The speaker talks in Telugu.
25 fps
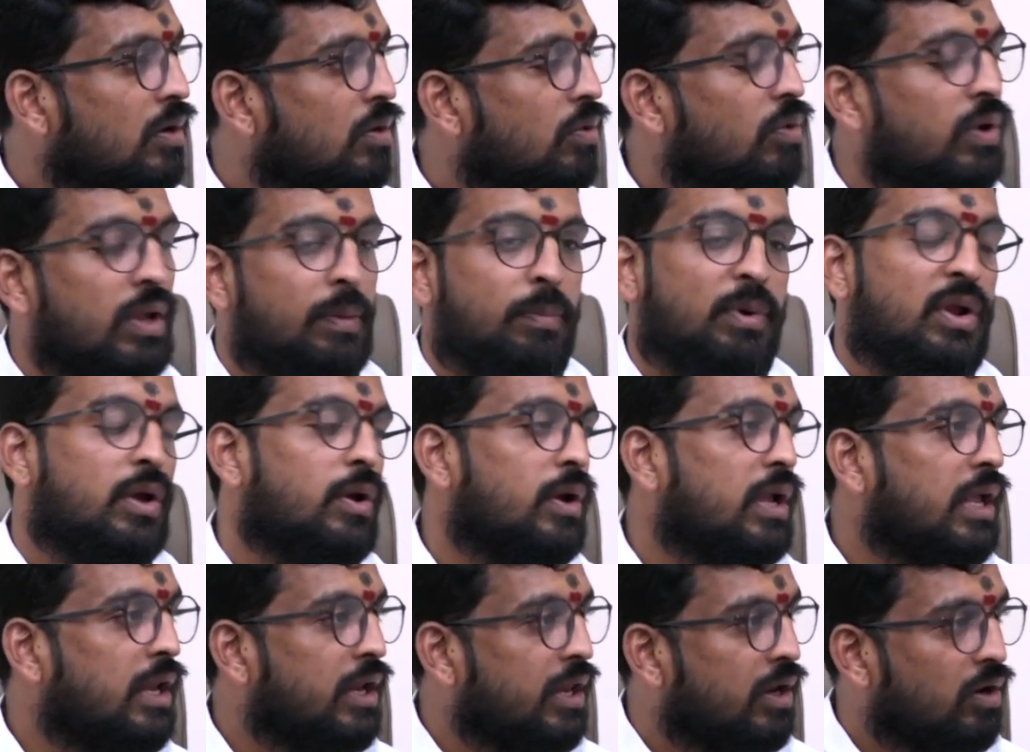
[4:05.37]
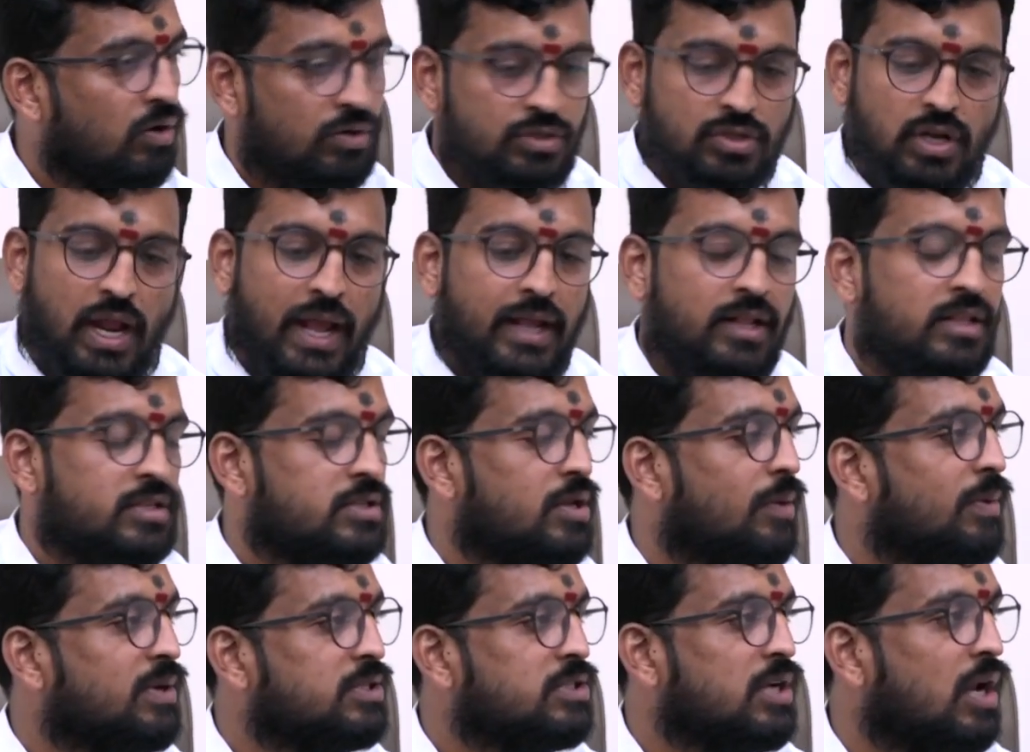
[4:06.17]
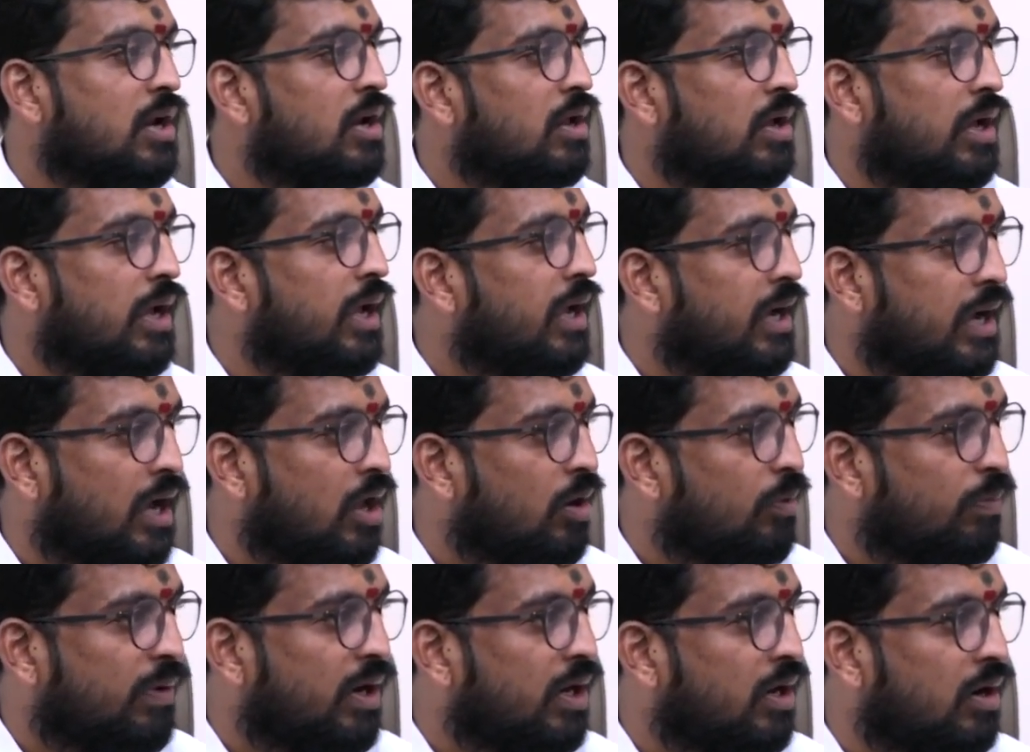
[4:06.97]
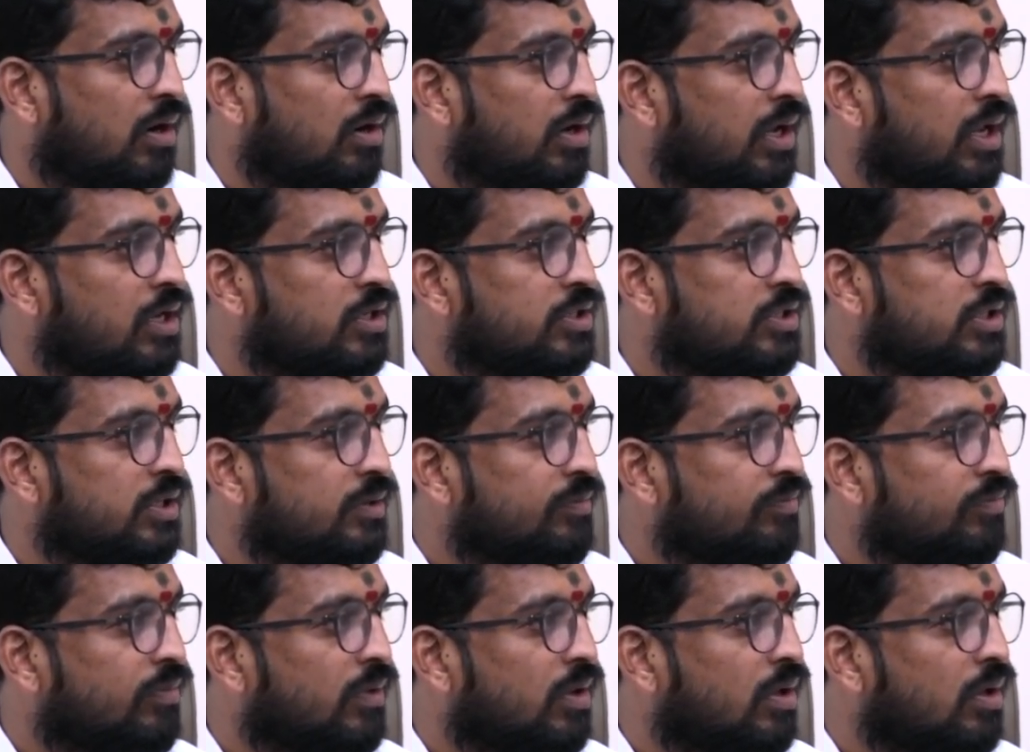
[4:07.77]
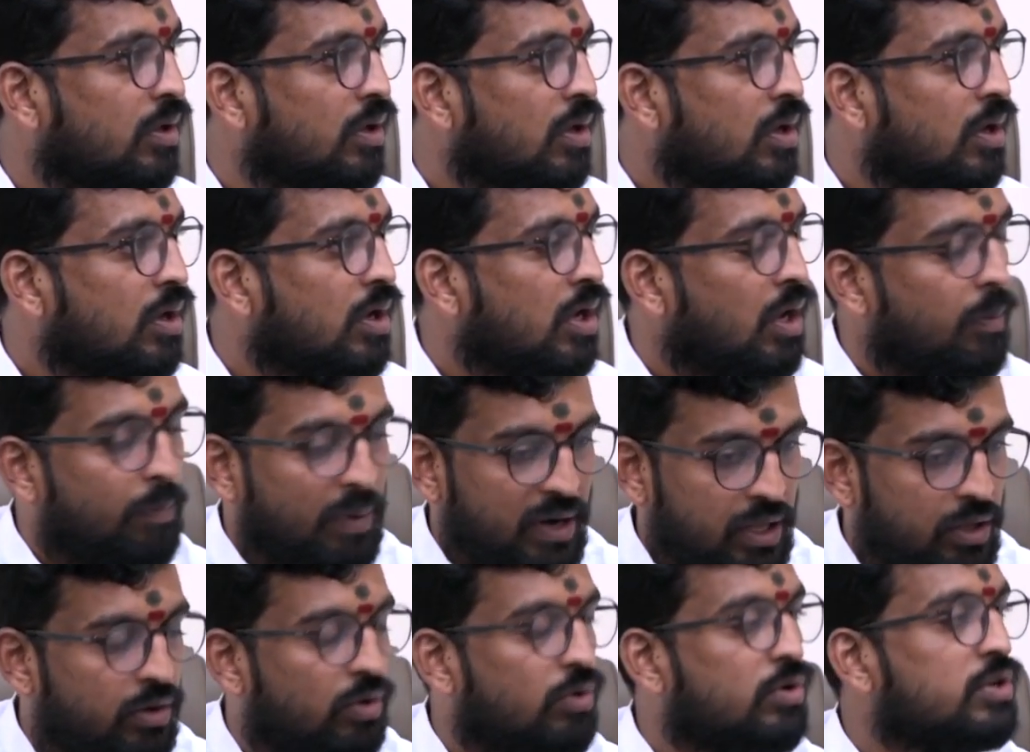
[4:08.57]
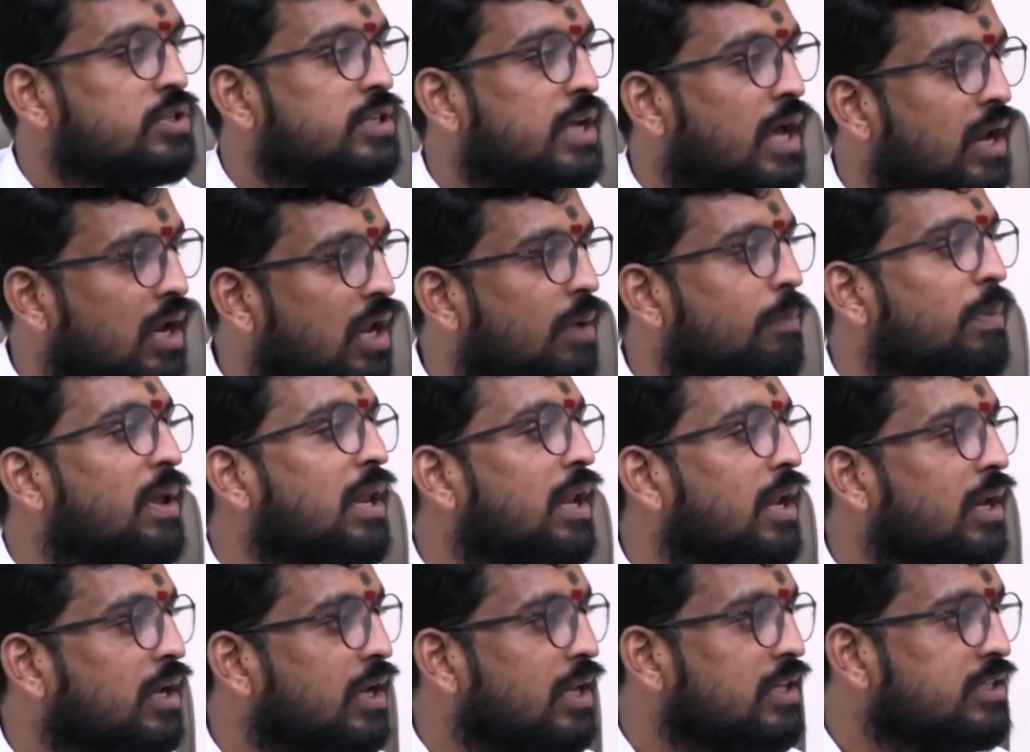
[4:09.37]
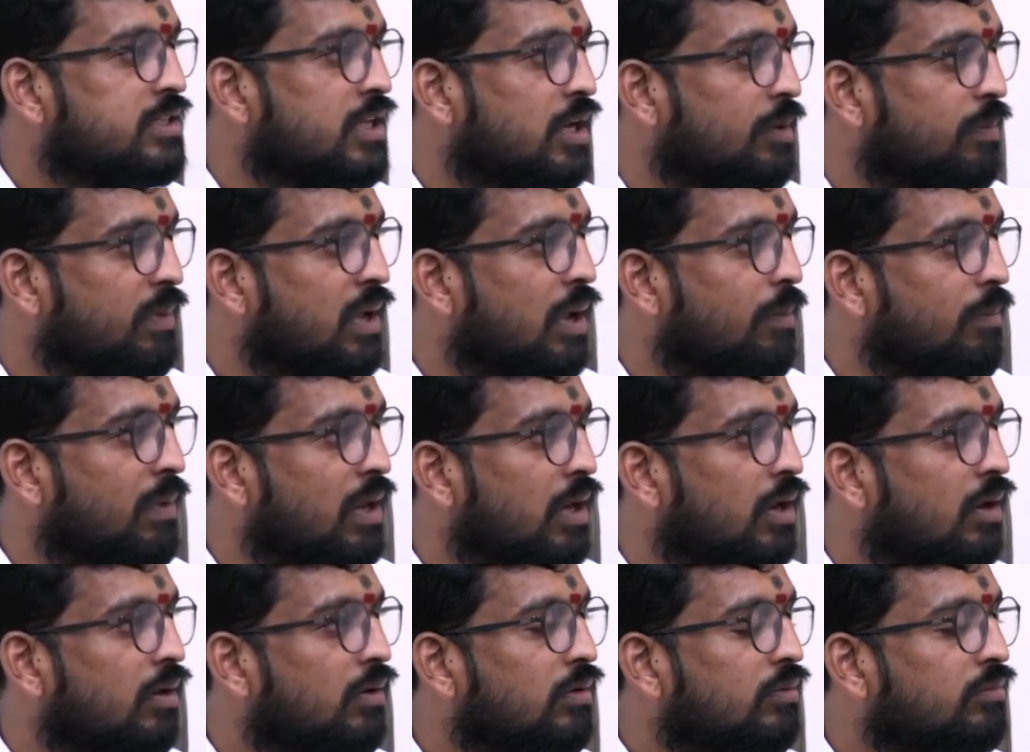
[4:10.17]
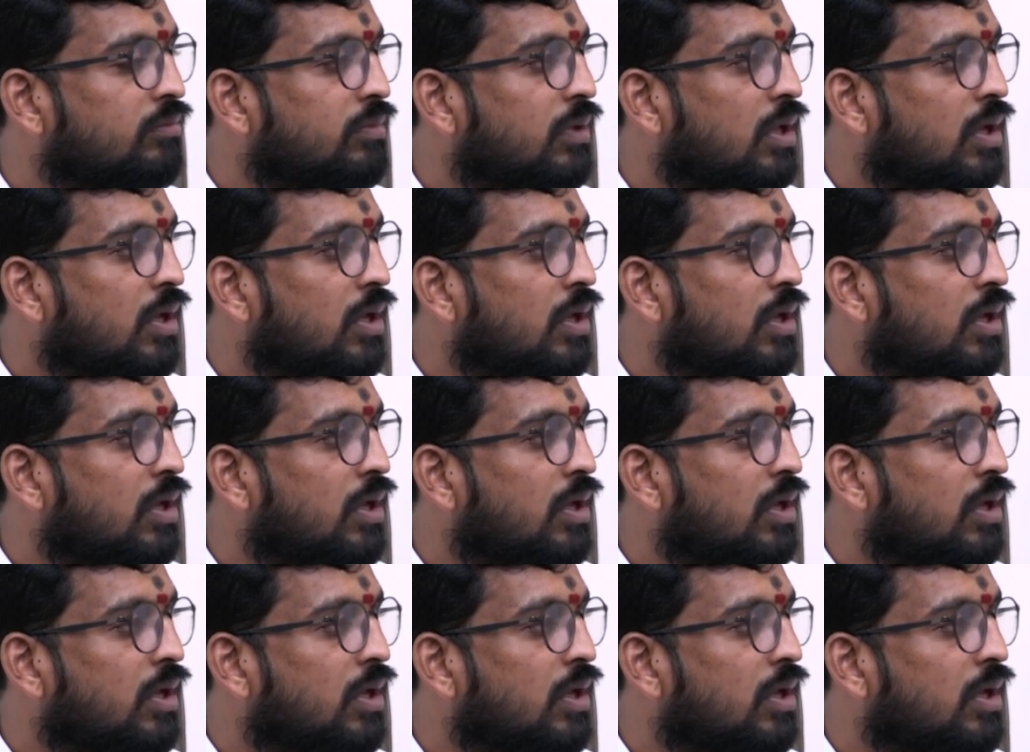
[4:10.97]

నువ్వు ఇప్పుడు ఇన్ని రోజులు ఐదు సంవత్సరాలు కార్పొరేటర్లు గెలిచి ఇప్పటికి రెండు సార్లు ఎమ్మెల్యేలు గెలిచారు మీ ఎమ్మెల్యేలు